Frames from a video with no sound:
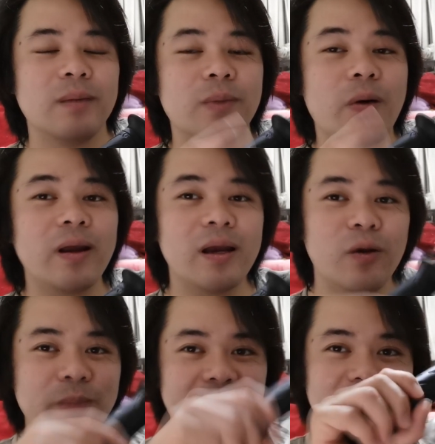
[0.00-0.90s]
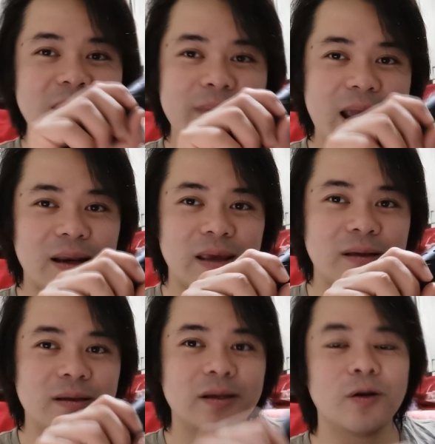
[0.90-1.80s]
เพราะว่าถ้าเกิดเราบิดคันเร่งมากเนี่
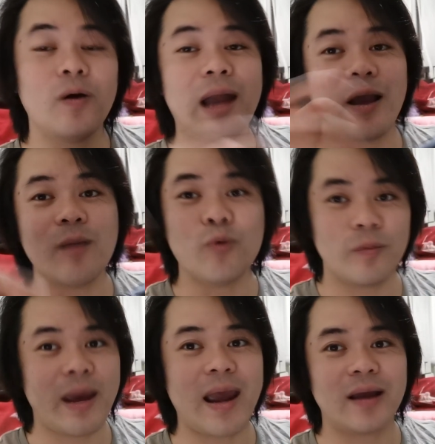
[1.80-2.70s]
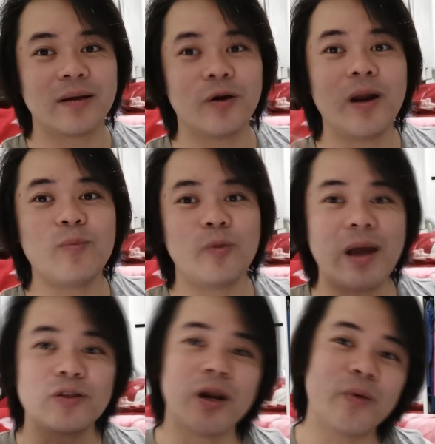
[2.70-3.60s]
ยล้อหลังก็หมุนมาก ล้อหลังหมุน
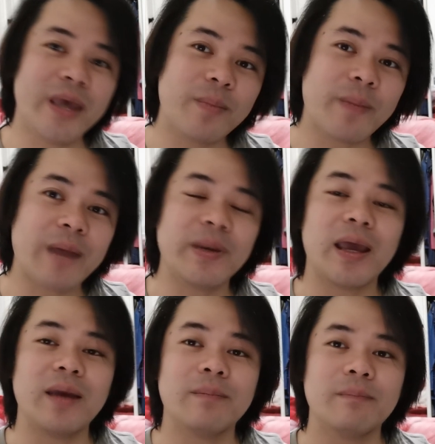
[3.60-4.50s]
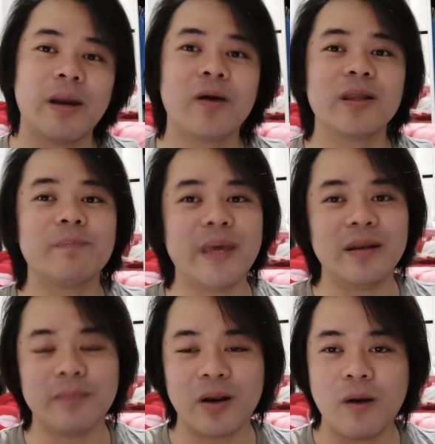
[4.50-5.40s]
มาก ตอนเราเอียงมากๆ เป็นไง มันก็สปิ
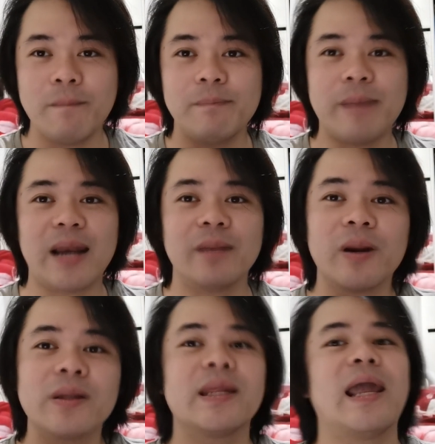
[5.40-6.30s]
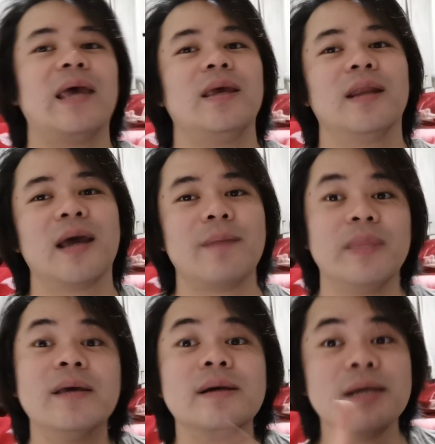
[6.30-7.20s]
น มันก็ปัด มันก็สไลด์นะครับ
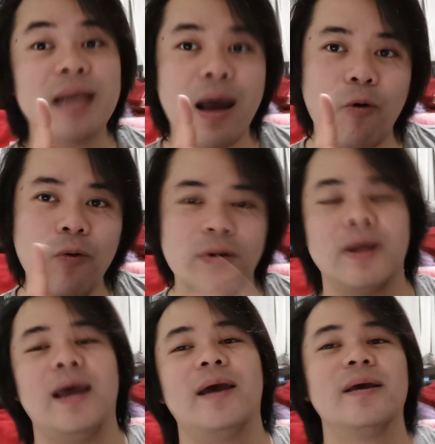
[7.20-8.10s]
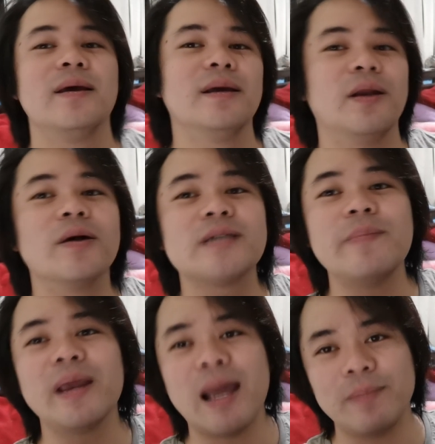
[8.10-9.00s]
นี่คือขึ้นเขา อ่าเราจะ
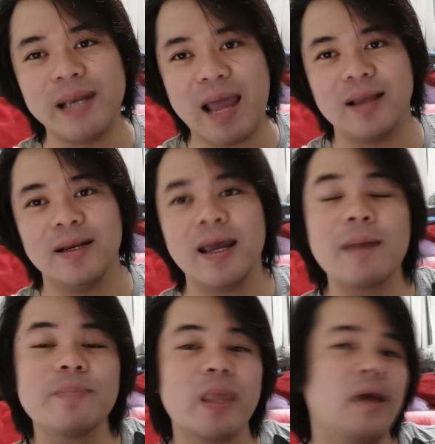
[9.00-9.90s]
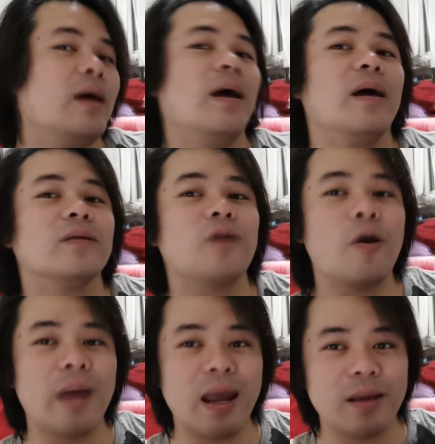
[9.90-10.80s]
ใช้เบรกหลังเป็นหลักนะครับ
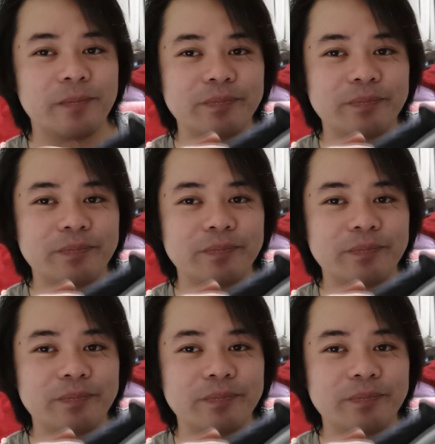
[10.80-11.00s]
ต่อมา